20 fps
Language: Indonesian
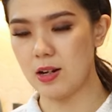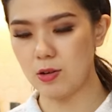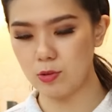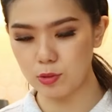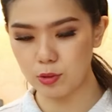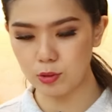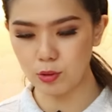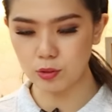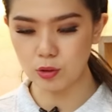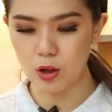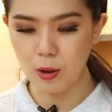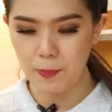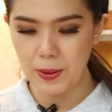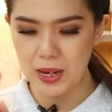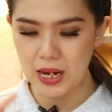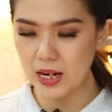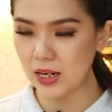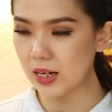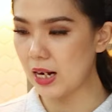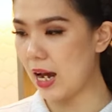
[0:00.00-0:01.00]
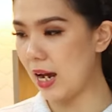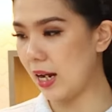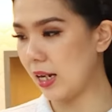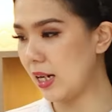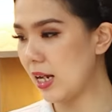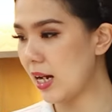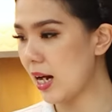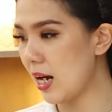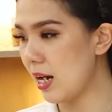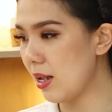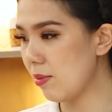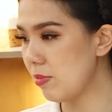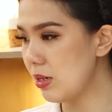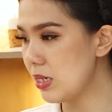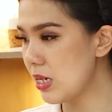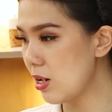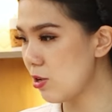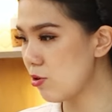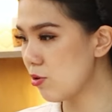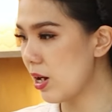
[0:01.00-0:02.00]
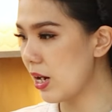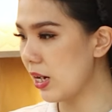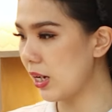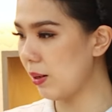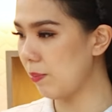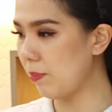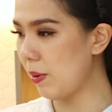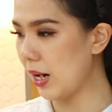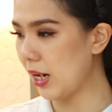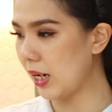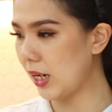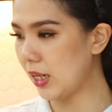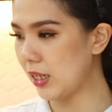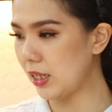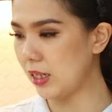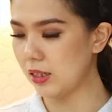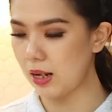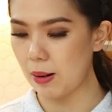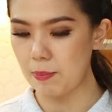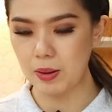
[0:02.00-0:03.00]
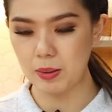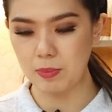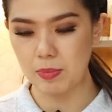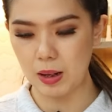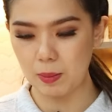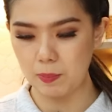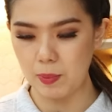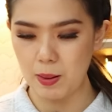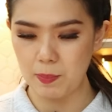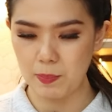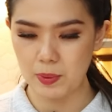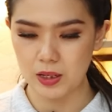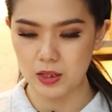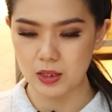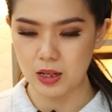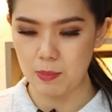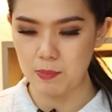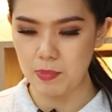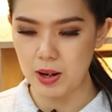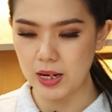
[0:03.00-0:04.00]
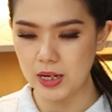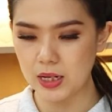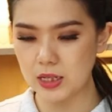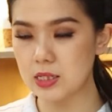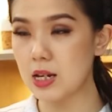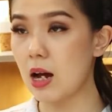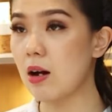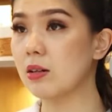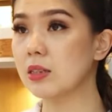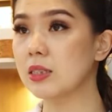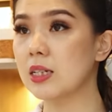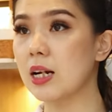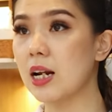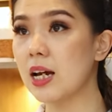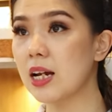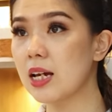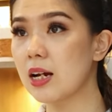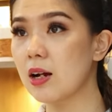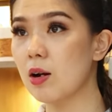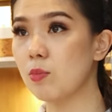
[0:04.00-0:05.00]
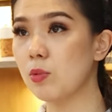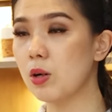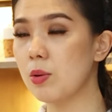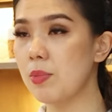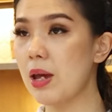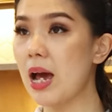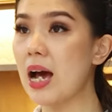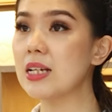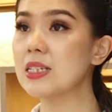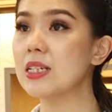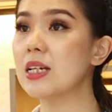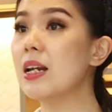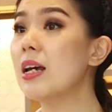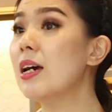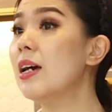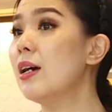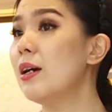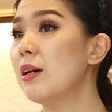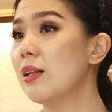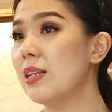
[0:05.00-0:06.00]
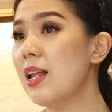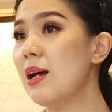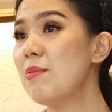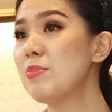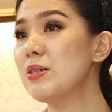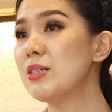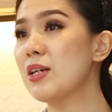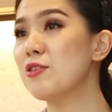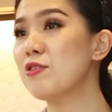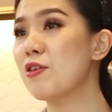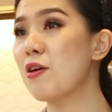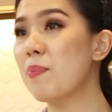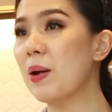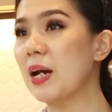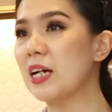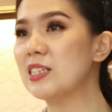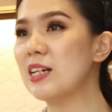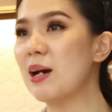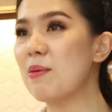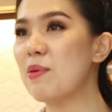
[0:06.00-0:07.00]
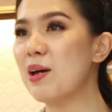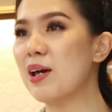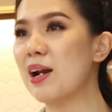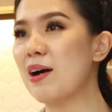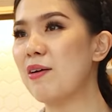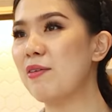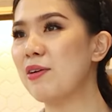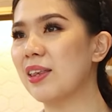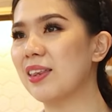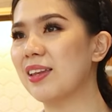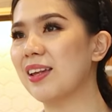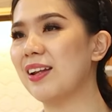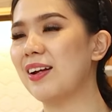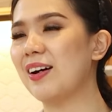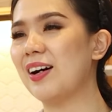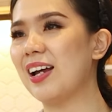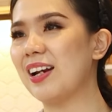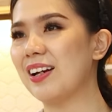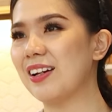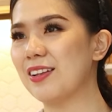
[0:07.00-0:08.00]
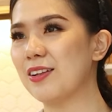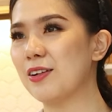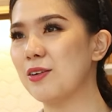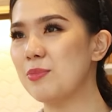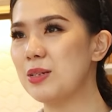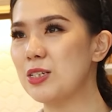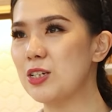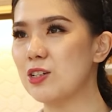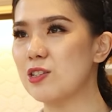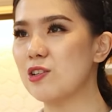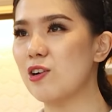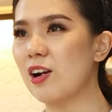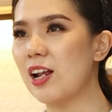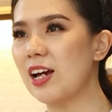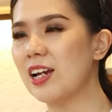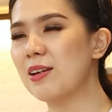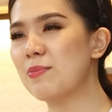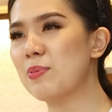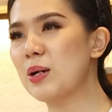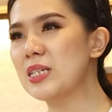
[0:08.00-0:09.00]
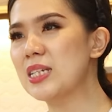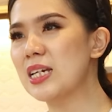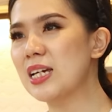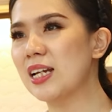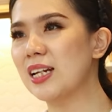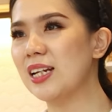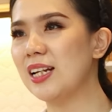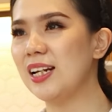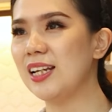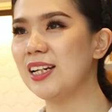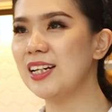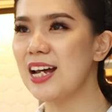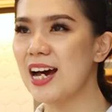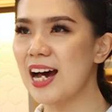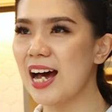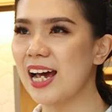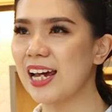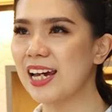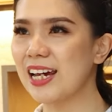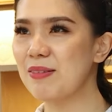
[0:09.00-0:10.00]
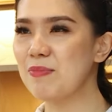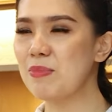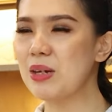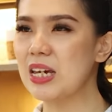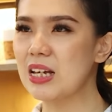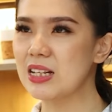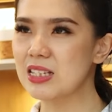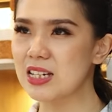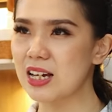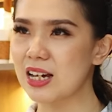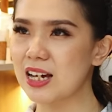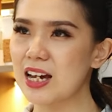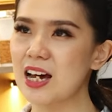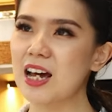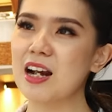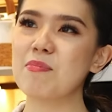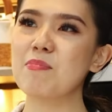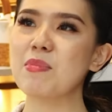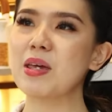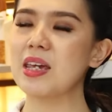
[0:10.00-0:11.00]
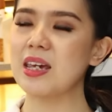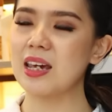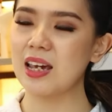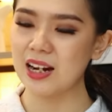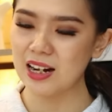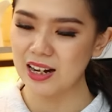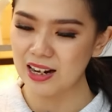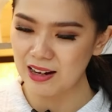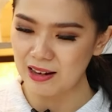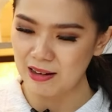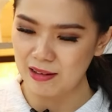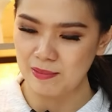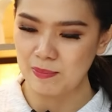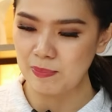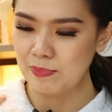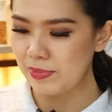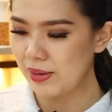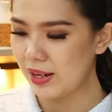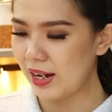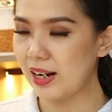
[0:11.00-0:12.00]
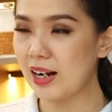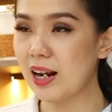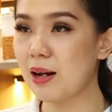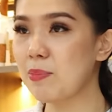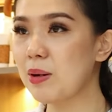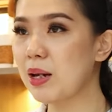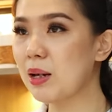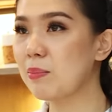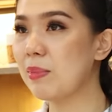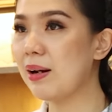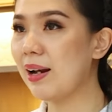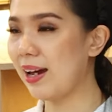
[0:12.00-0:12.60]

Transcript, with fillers: Dan untuk topping, nah ini kalian bisa juga nih pakai ditambahin black pepper, ditambahin sausnya lagi kalau mau lebih asin dan bisa juga pakai cabai rawit gitu kan. Itu lebih cocok lagi pastinya di lidah ya, bikin segar, bikin enak bikin